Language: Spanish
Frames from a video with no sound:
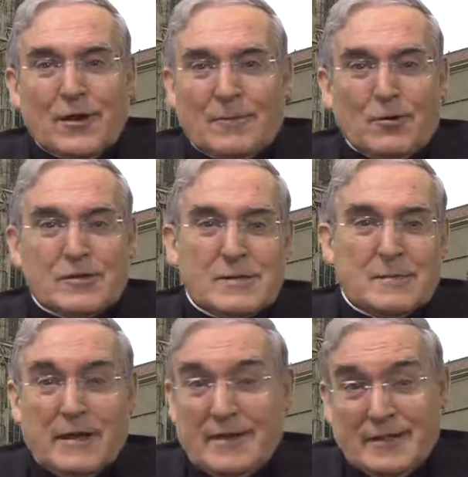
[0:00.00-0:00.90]
la
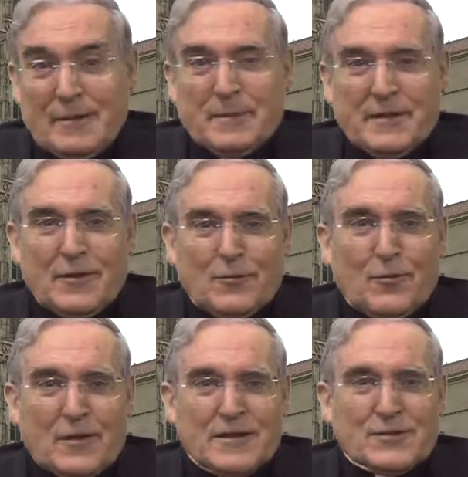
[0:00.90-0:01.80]
próxima etapa del
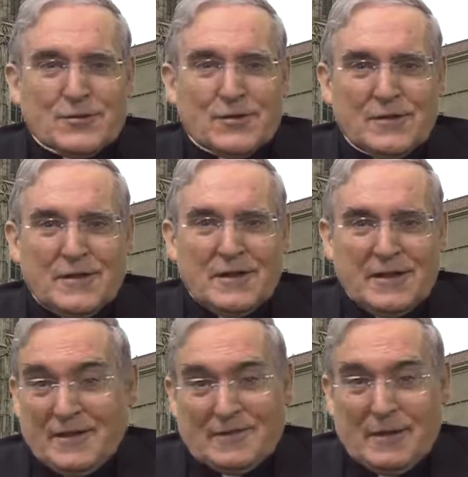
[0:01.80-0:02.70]
Congreso
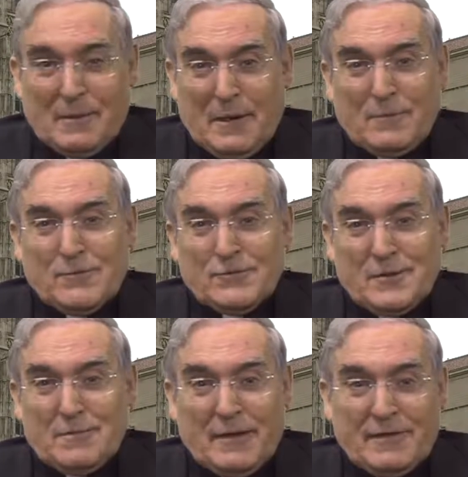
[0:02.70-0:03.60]
que celebramos
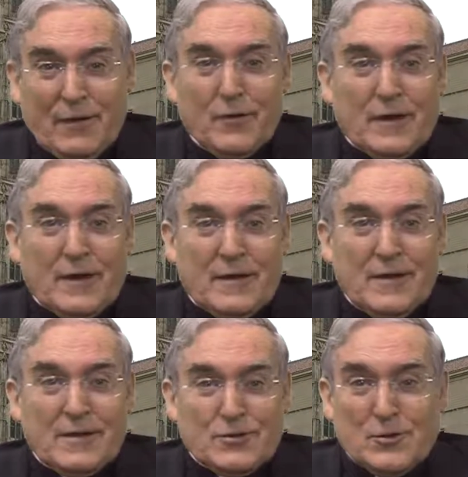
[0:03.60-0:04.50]
en Barcelona
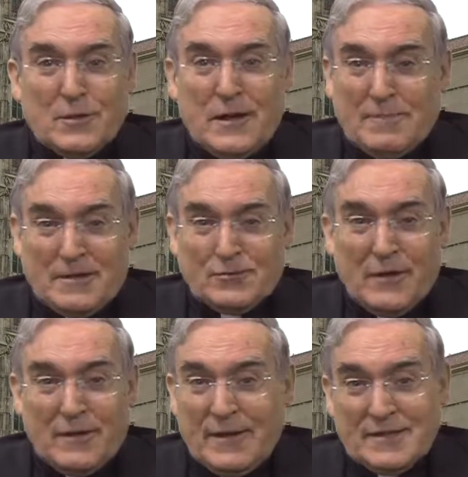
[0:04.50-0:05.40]
sobre la
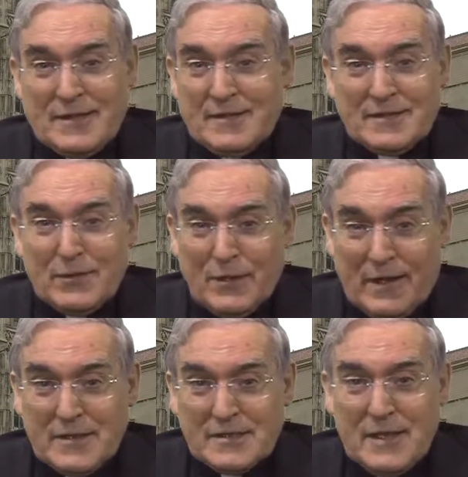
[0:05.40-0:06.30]
pastoral de las grandes
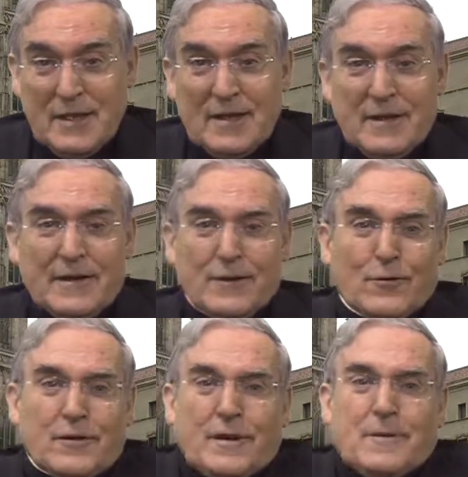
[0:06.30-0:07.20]
ciudades,
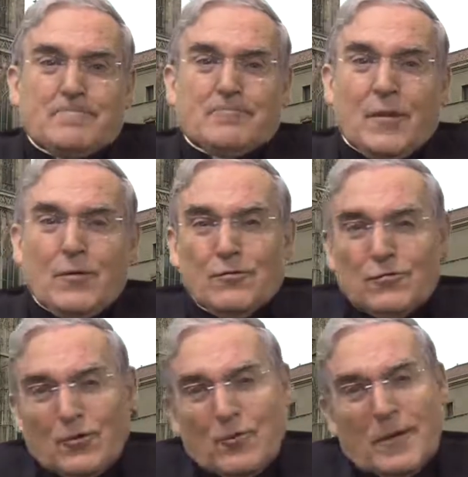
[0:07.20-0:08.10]
recordé un
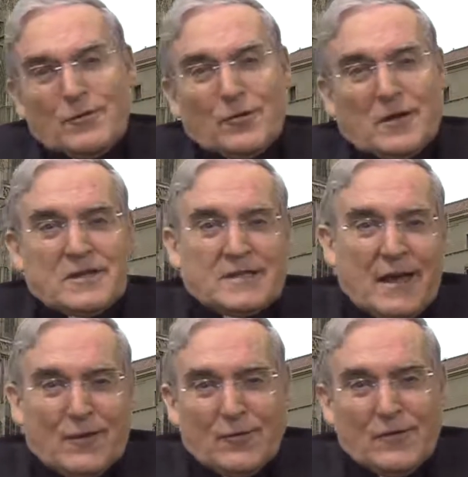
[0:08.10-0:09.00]
documento
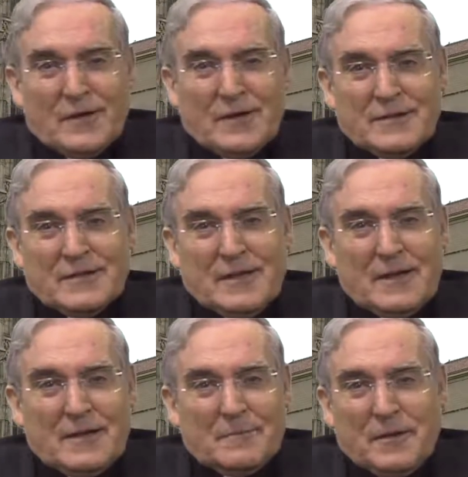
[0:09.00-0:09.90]
cristiano
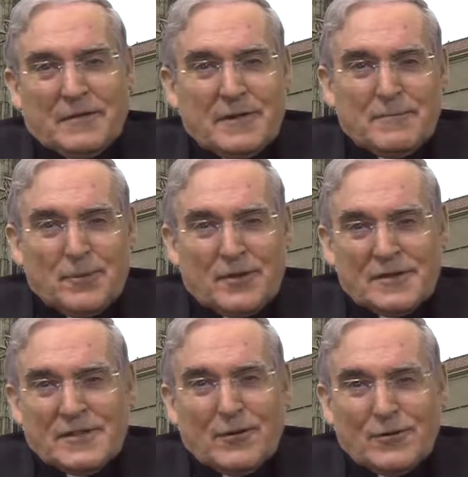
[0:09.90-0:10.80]
del principio del
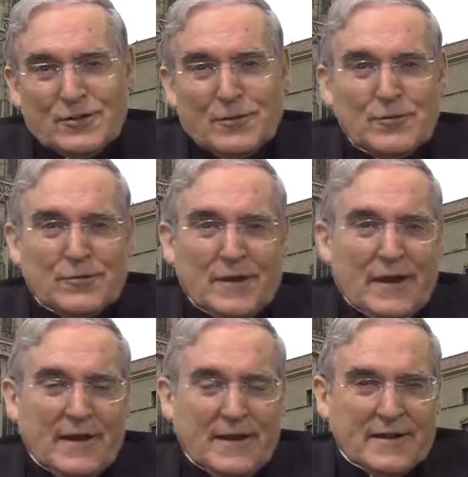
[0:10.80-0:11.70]
siglo II de
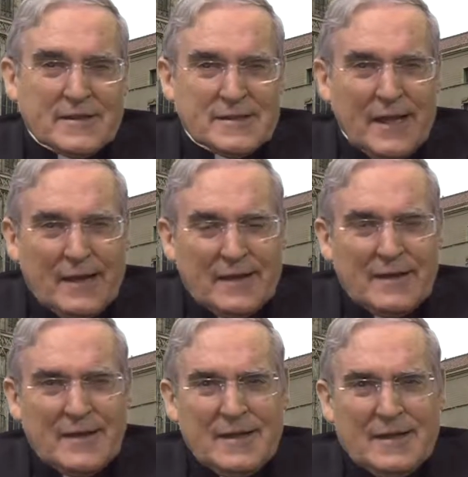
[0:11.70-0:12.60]
la era cristiana,
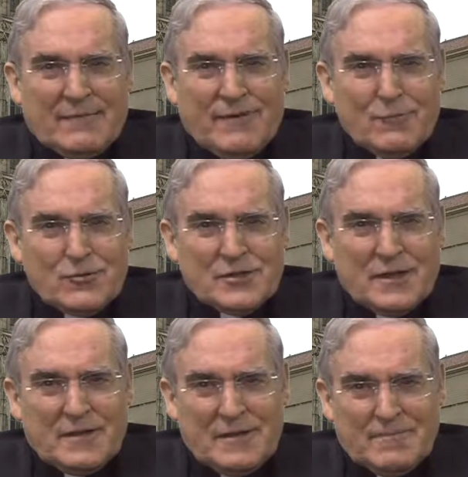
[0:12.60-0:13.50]
la
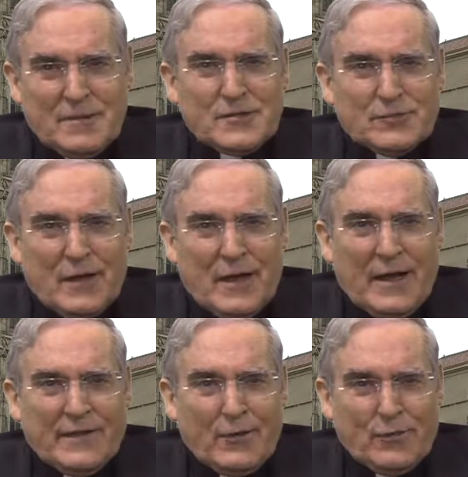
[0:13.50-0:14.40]
famosa epístola
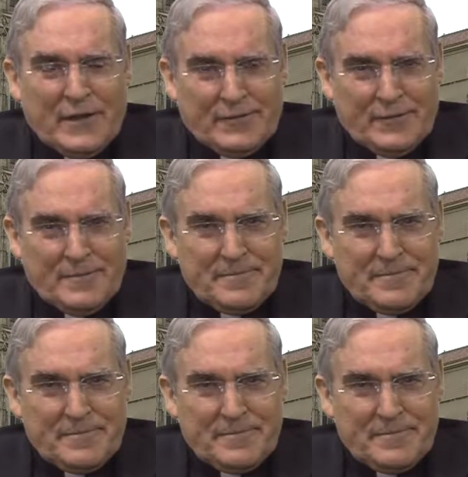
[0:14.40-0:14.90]
a Dioneto.